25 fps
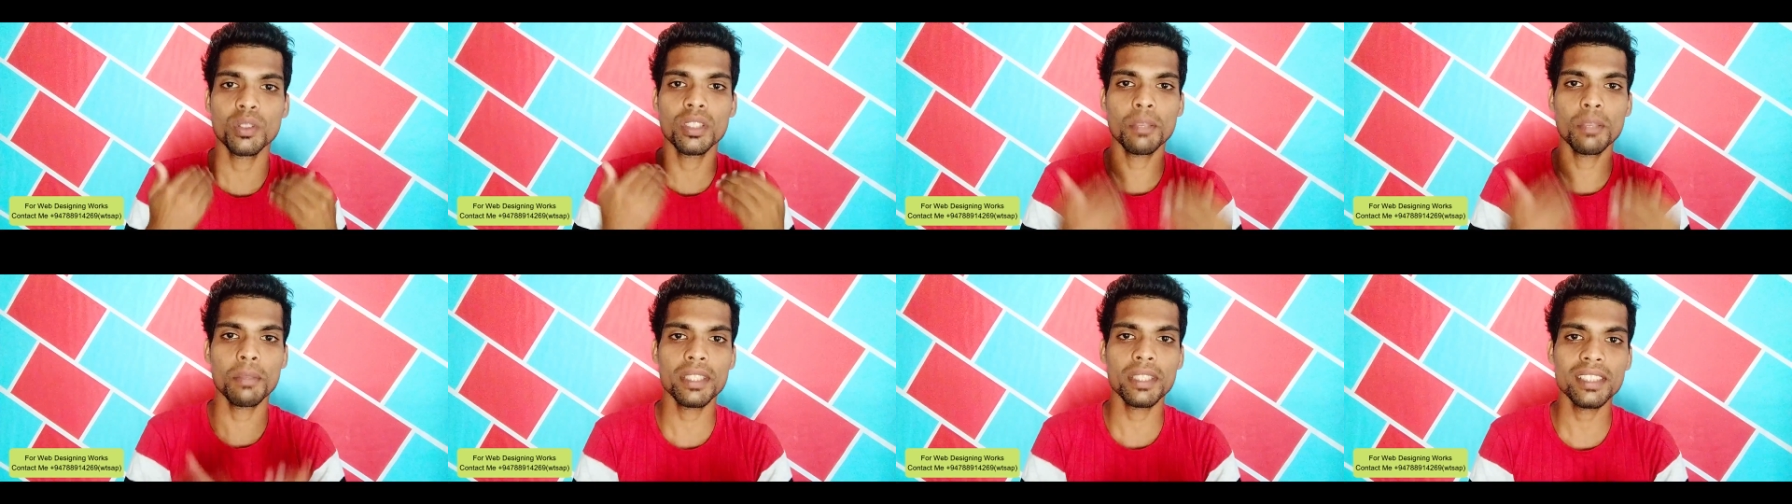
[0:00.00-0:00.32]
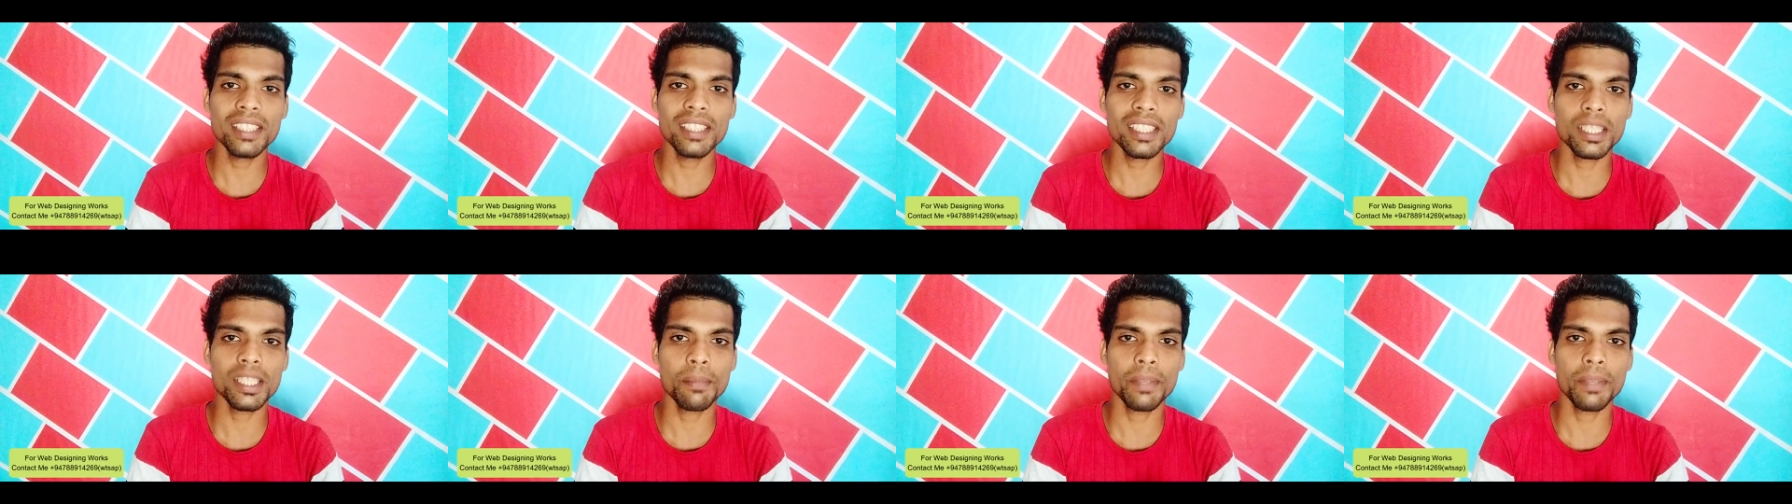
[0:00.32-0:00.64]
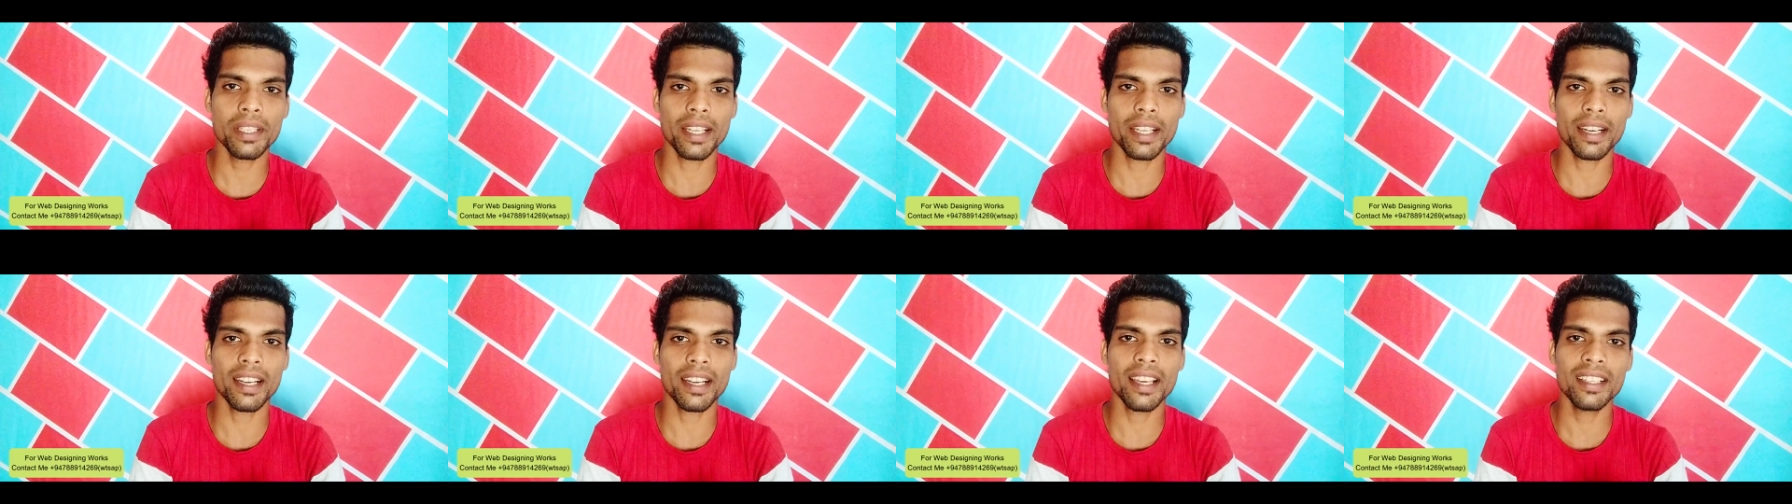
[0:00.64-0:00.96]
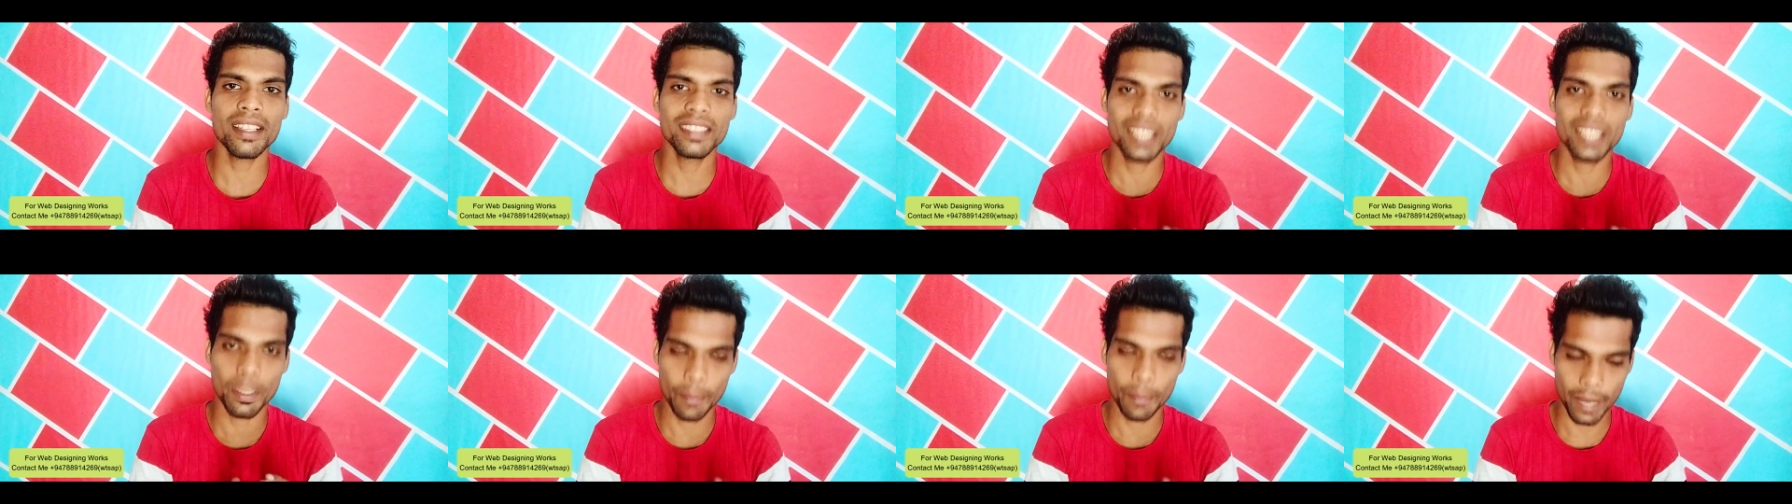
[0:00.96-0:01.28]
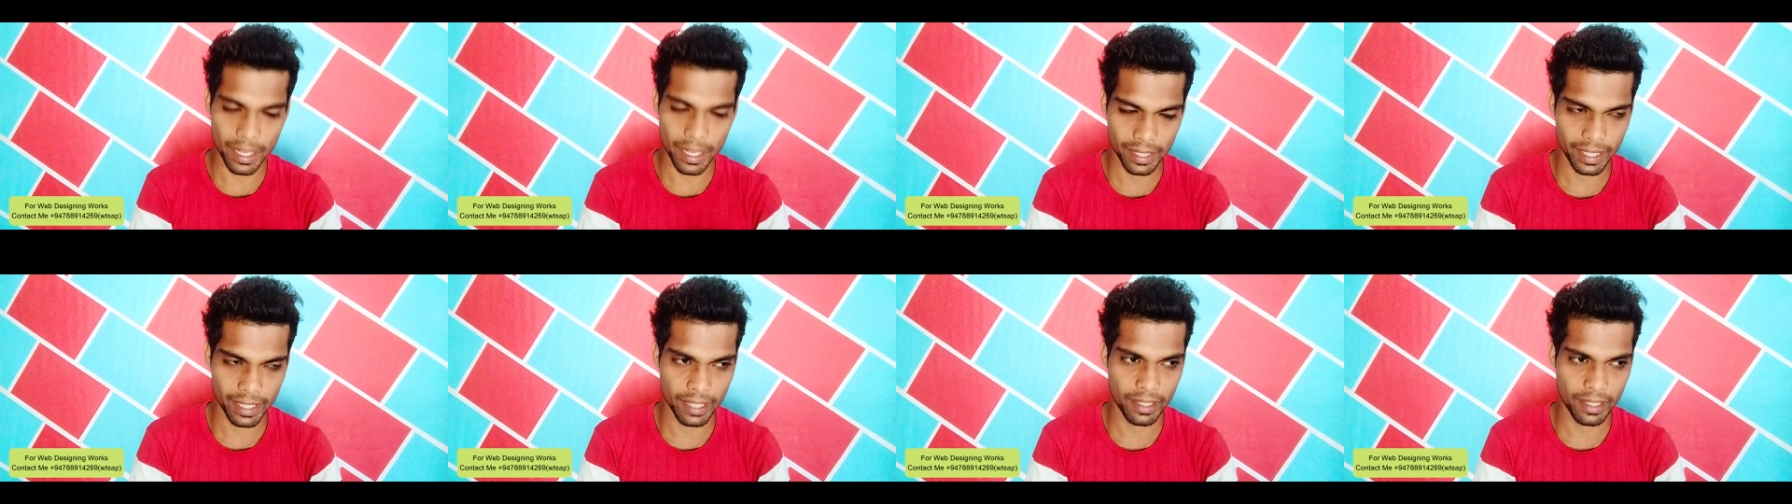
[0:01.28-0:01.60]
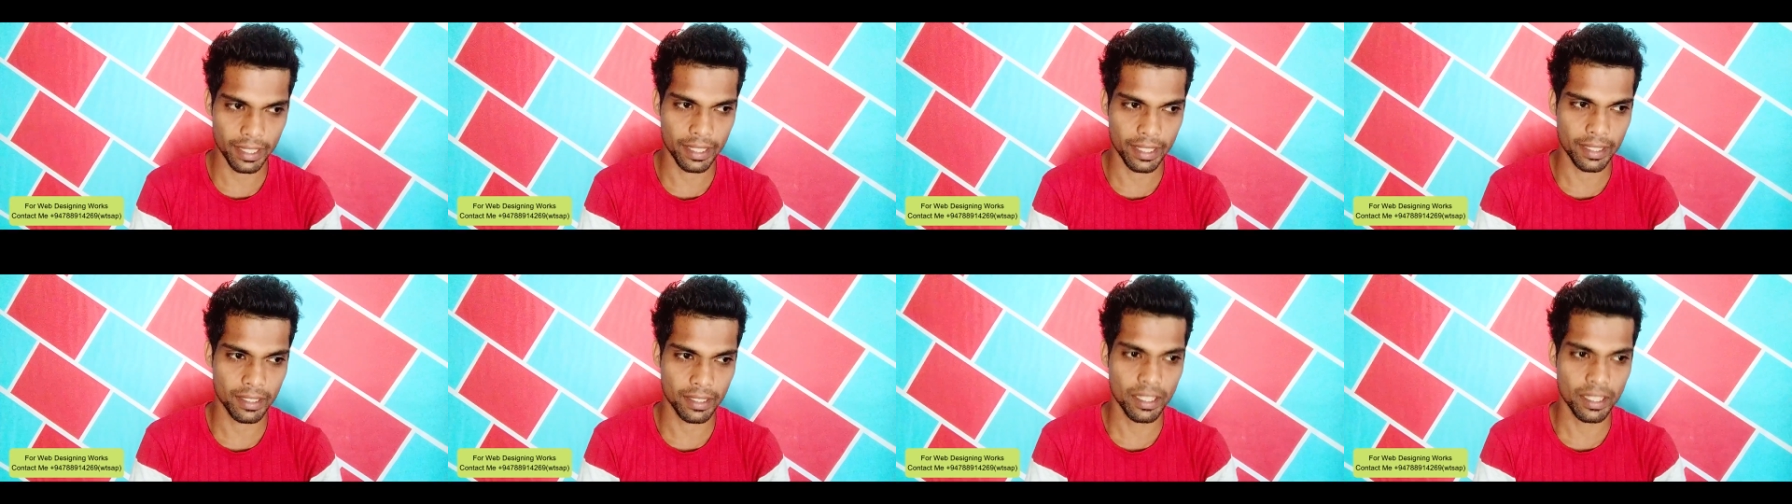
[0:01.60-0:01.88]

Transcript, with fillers: ஸோ இந்த பிஸ்னஸ் எப்படி ரன் ஆகுது சொல்லி பார்த்தீங்களா